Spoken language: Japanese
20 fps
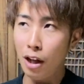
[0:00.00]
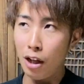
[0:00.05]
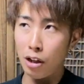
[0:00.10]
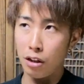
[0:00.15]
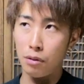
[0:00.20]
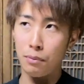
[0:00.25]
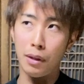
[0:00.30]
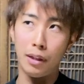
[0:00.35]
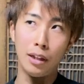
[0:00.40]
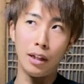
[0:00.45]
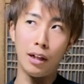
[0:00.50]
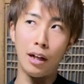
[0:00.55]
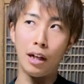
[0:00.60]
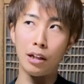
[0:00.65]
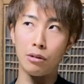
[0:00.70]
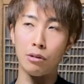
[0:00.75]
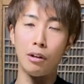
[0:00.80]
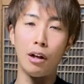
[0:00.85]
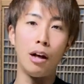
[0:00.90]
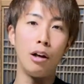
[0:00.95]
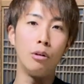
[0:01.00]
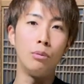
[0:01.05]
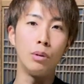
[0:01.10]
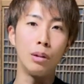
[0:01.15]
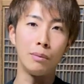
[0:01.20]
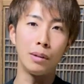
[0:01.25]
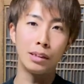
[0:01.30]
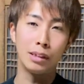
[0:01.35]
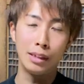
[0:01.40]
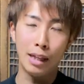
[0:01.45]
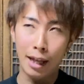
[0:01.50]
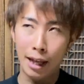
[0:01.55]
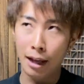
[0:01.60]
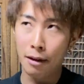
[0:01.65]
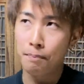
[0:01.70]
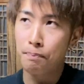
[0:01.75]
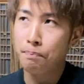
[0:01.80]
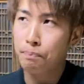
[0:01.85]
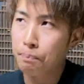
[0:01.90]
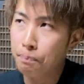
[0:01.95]
不便だなとは思います
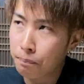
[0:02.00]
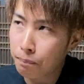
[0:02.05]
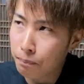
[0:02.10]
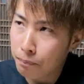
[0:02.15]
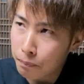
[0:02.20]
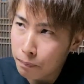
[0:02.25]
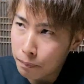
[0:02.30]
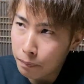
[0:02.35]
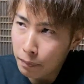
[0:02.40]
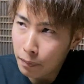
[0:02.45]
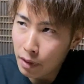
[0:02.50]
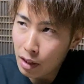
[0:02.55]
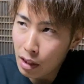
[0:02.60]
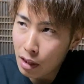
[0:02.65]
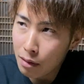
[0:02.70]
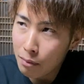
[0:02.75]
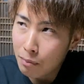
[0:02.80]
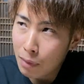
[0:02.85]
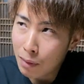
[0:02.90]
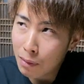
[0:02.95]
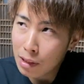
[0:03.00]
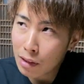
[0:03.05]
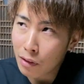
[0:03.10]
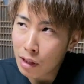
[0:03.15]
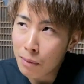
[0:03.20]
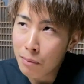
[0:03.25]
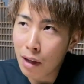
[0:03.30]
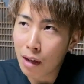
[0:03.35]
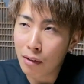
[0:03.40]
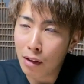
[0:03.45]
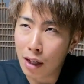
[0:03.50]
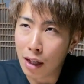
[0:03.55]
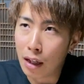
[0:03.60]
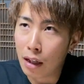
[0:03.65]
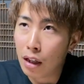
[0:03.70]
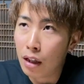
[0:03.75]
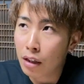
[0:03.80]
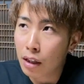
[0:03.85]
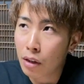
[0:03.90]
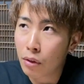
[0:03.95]
ね。まあ、まあでも今は
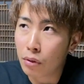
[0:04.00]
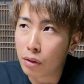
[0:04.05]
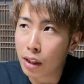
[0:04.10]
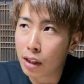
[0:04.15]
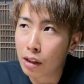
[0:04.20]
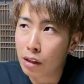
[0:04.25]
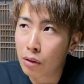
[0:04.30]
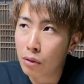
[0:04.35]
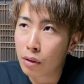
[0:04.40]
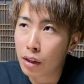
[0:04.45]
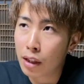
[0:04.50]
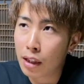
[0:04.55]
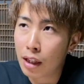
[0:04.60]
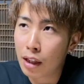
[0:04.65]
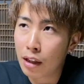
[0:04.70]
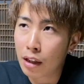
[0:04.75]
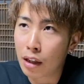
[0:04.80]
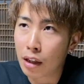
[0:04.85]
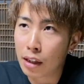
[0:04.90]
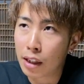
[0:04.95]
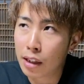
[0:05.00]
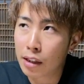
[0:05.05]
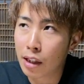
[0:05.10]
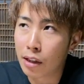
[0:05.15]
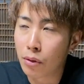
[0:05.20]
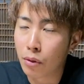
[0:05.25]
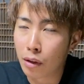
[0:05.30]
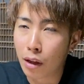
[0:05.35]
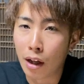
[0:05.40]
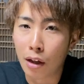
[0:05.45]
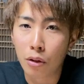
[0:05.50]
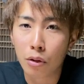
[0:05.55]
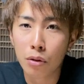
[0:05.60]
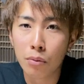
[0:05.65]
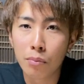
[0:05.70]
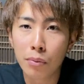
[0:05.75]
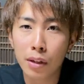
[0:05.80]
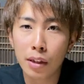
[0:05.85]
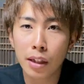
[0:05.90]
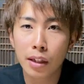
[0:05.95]
結構ネットでなんかできたりとか
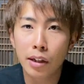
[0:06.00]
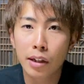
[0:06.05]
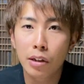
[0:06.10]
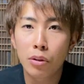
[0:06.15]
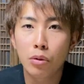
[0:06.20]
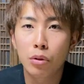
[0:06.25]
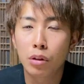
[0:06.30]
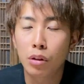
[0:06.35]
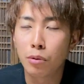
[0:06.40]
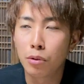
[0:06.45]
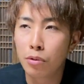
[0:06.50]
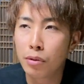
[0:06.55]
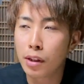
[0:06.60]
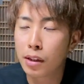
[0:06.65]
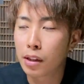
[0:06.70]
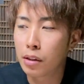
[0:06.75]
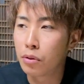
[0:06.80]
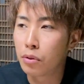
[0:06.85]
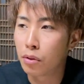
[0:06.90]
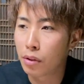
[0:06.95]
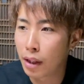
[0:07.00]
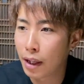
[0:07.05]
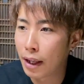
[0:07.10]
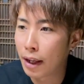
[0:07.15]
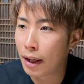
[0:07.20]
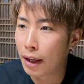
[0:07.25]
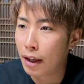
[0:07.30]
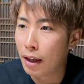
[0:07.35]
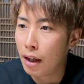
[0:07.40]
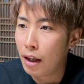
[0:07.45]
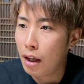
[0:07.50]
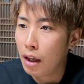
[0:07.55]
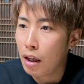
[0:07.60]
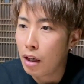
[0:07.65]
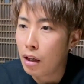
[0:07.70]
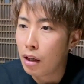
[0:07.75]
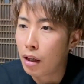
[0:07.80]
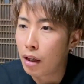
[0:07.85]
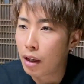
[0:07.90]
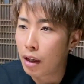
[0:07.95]
コンビニでできることも増えてるので、
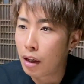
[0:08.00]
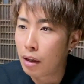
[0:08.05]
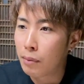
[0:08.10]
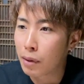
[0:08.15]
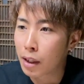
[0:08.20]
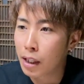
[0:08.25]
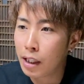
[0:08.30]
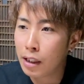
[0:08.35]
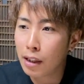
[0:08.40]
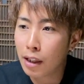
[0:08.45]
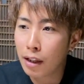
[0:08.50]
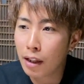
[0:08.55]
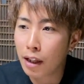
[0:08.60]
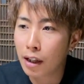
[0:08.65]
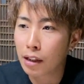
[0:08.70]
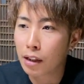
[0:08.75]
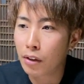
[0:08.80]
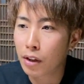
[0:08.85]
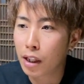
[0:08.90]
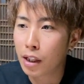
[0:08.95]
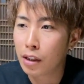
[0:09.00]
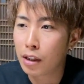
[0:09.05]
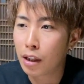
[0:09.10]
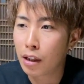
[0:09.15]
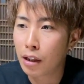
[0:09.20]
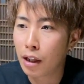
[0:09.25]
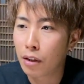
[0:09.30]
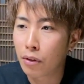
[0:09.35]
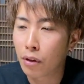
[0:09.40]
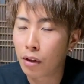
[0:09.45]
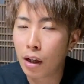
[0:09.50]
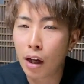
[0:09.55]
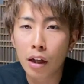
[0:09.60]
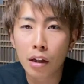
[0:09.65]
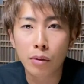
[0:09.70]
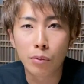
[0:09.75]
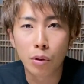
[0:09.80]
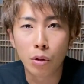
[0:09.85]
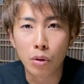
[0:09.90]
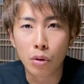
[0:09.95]
えー、まあ気にならない方は気にならないのかな
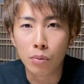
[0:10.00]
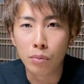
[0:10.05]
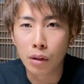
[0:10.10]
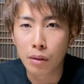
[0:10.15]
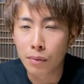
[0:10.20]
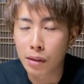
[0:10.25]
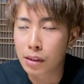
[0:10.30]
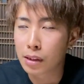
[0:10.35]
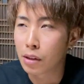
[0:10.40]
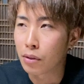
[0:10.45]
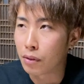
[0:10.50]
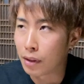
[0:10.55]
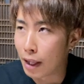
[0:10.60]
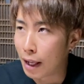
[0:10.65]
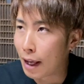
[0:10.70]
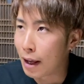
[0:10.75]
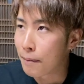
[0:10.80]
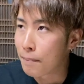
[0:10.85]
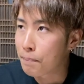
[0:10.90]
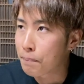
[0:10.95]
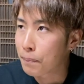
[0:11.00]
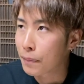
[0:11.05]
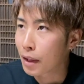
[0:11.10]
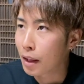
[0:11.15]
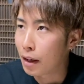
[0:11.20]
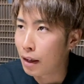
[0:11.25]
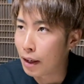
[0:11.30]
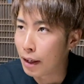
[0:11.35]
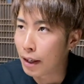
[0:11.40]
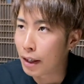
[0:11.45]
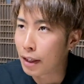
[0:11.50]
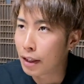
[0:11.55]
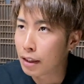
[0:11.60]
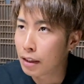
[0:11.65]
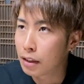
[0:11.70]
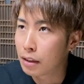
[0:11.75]
とも思いますけどね。はい、